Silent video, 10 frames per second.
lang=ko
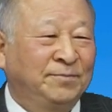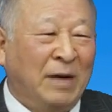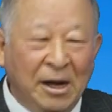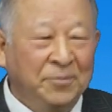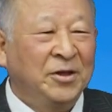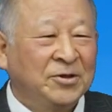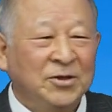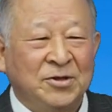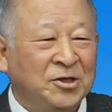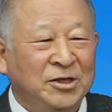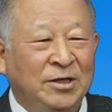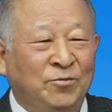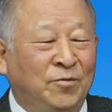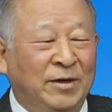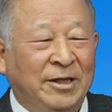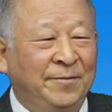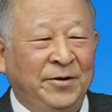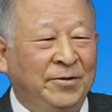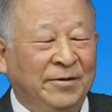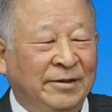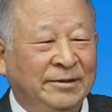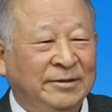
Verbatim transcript: 8분당 쳐도 선지자 못 만나면요.